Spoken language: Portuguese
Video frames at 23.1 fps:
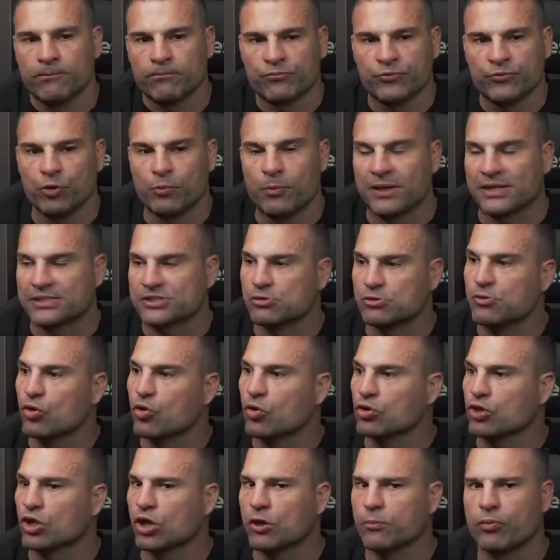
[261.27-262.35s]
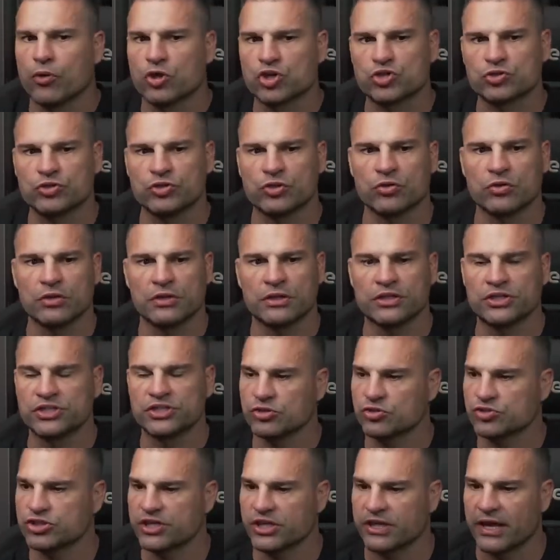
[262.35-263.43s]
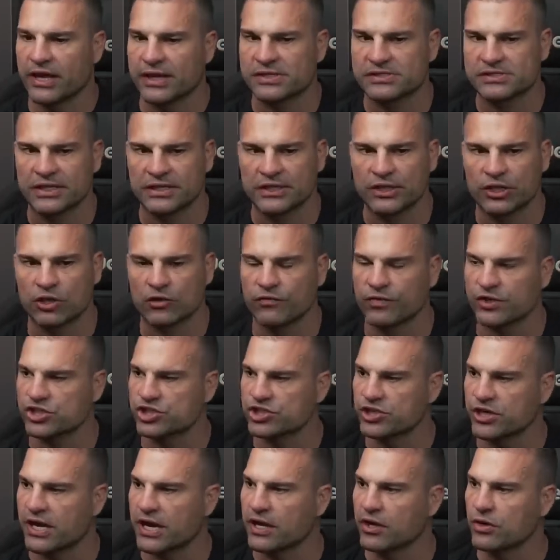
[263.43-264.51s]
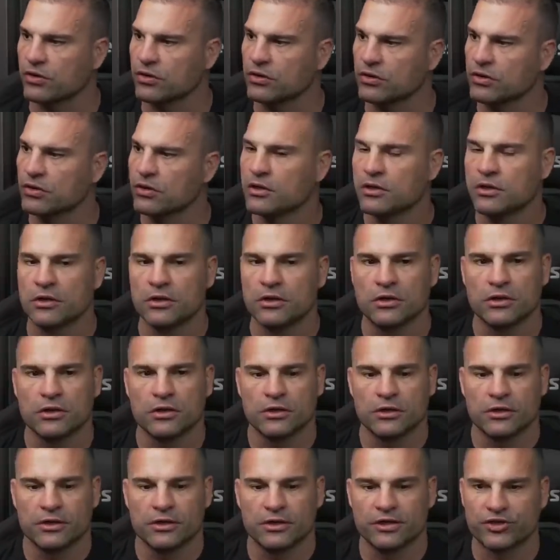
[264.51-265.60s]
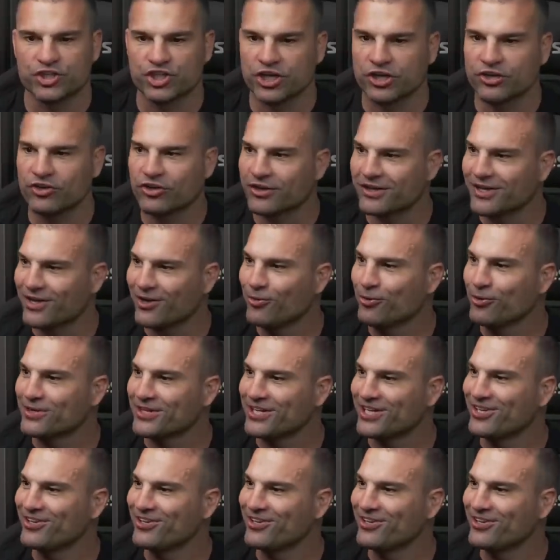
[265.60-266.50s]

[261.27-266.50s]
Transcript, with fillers: Daí o mestre me contando, poxa, quando eu, eu cheguei, sentei no vestiário e chega na hora da luta,